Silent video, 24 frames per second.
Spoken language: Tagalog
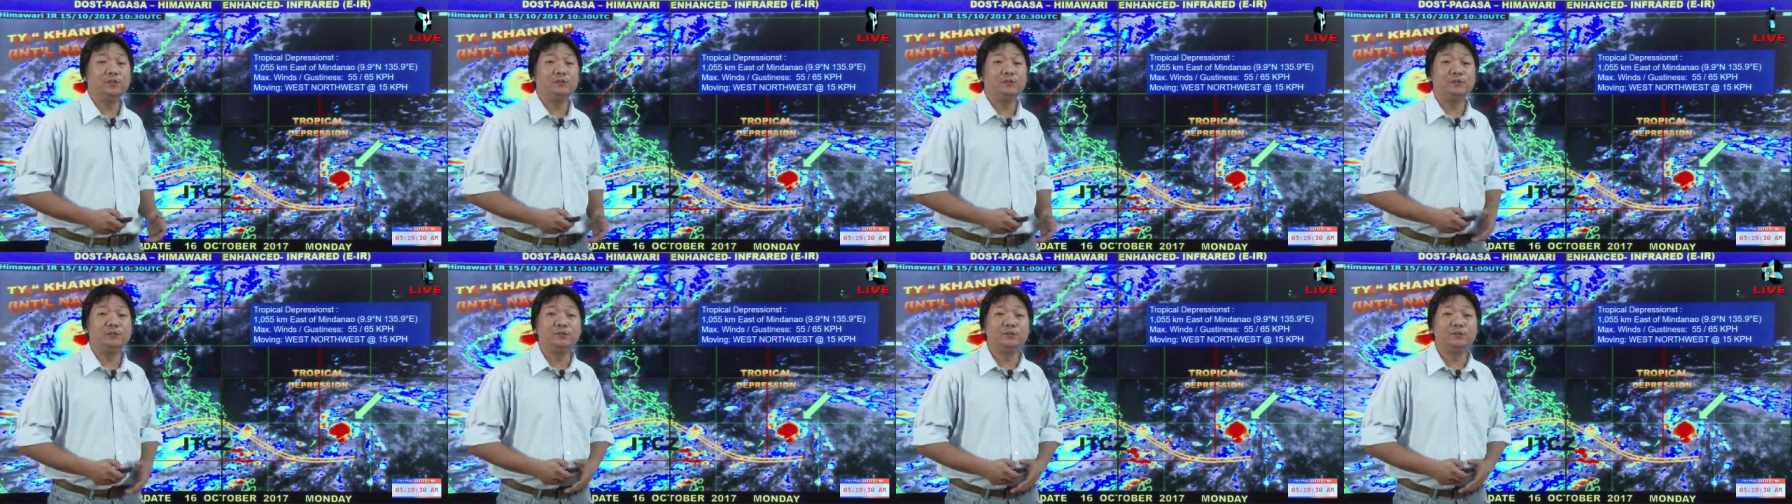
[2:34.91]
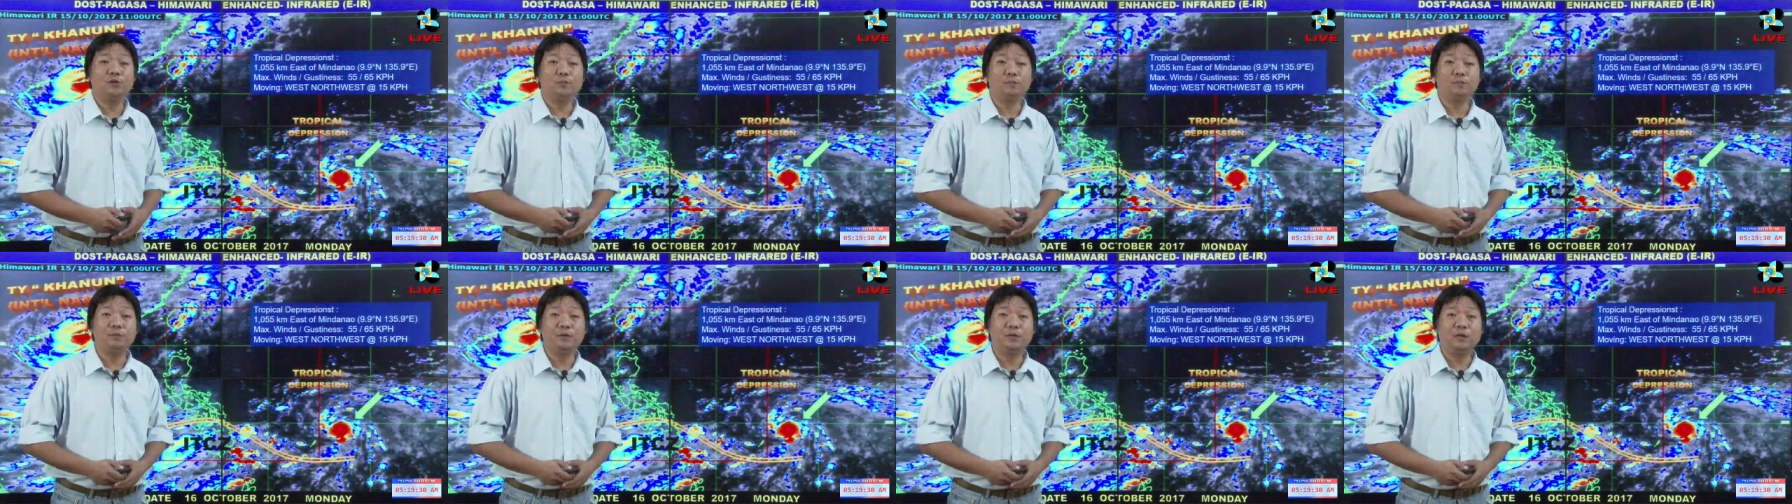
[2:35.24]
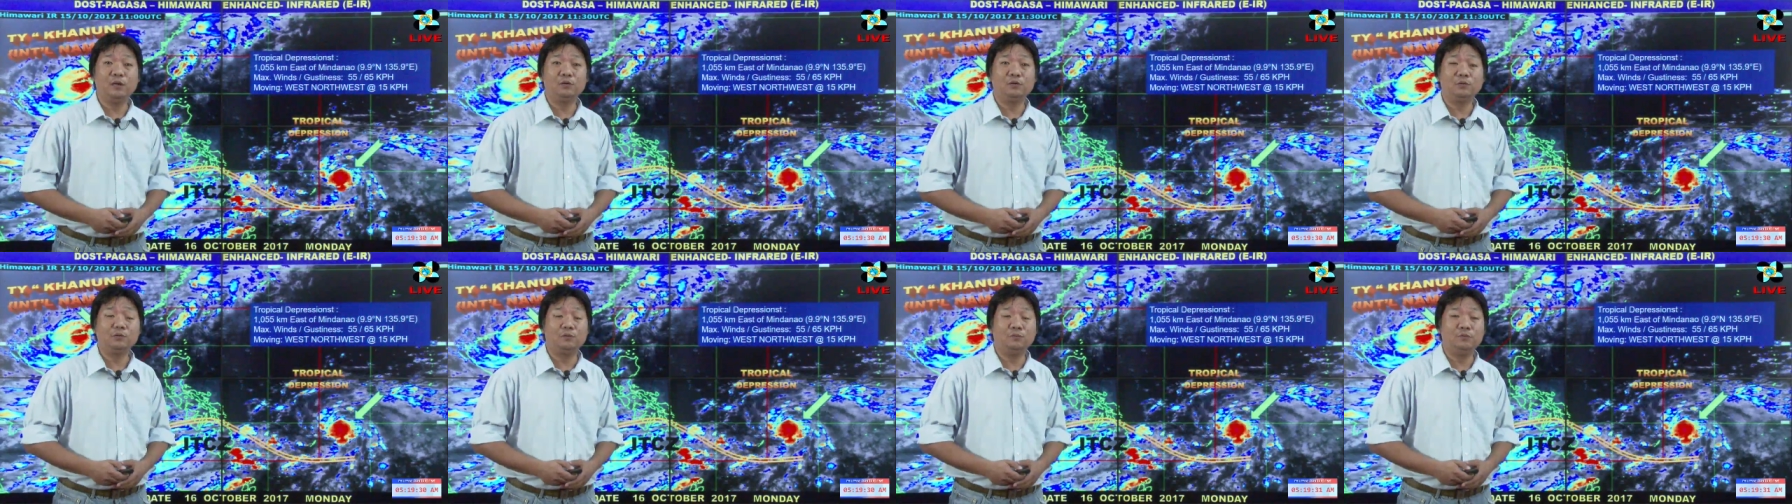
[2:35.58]

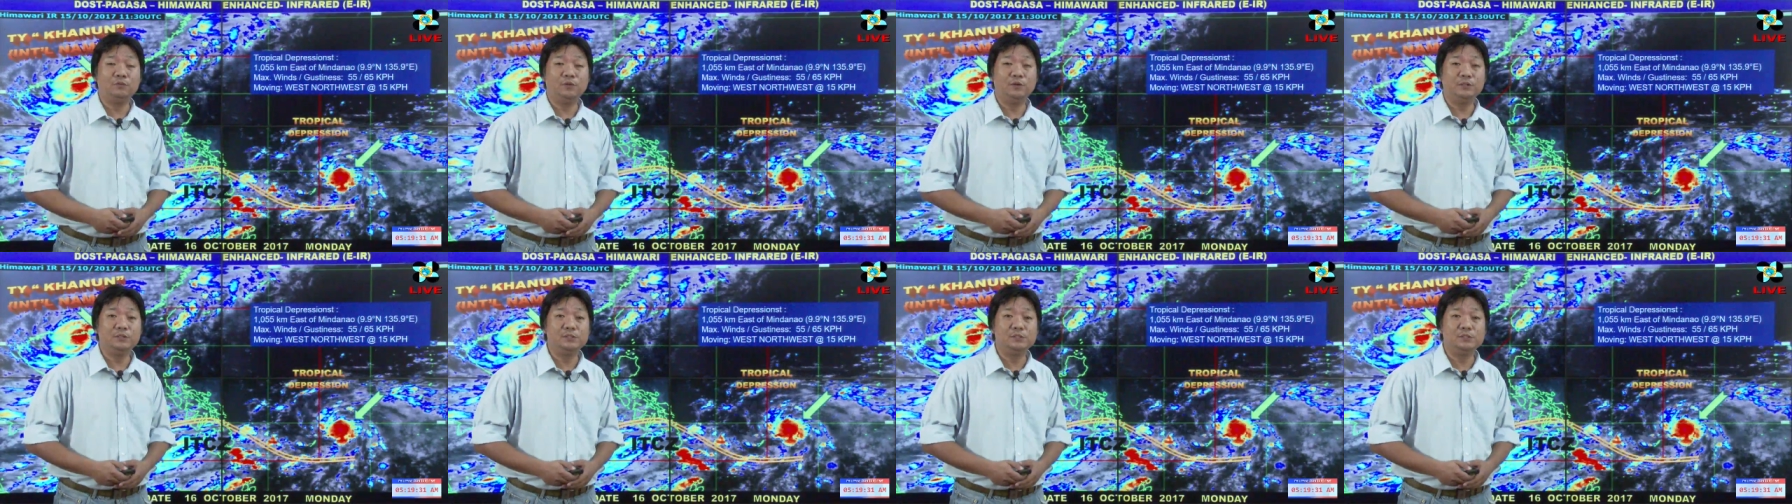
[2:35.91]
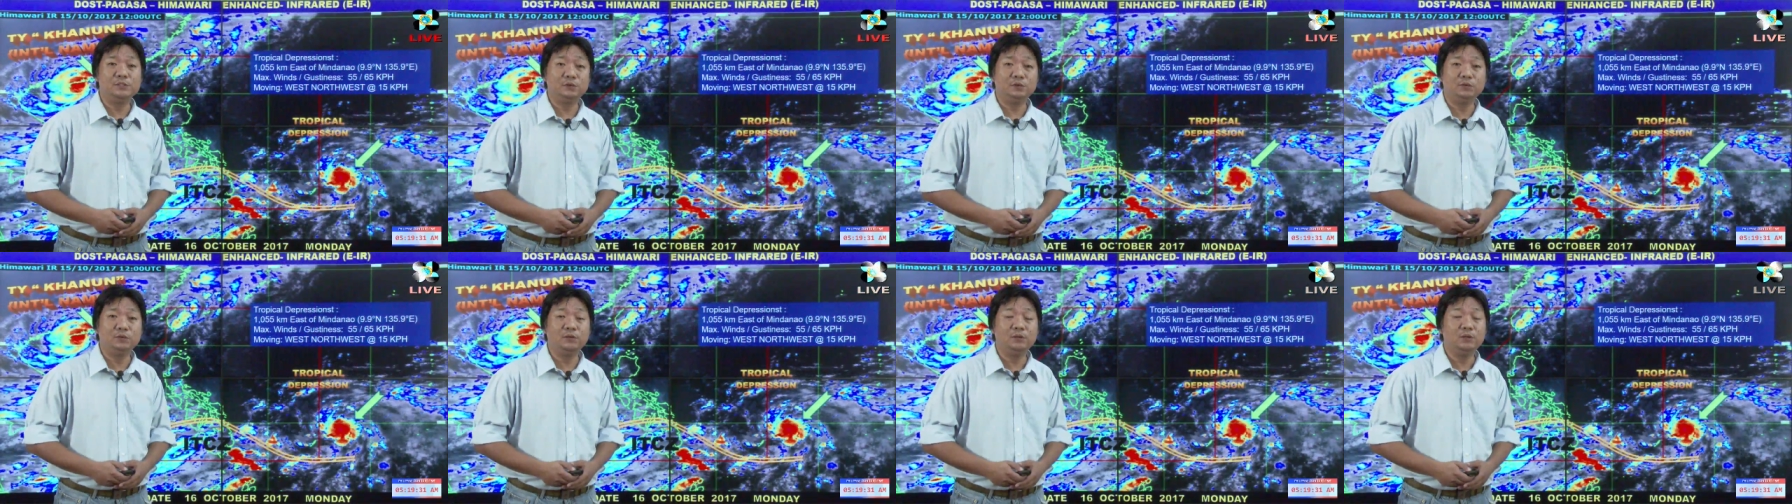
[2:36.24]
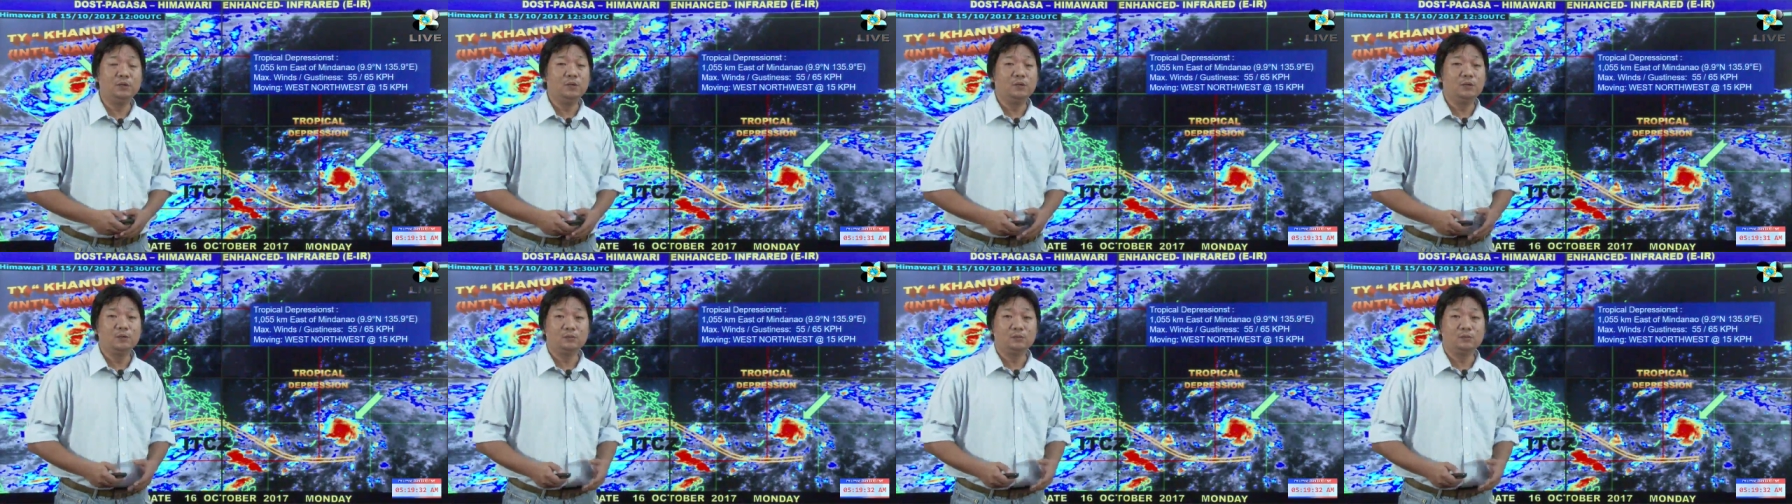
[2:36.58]
Intertropical Convergence Zone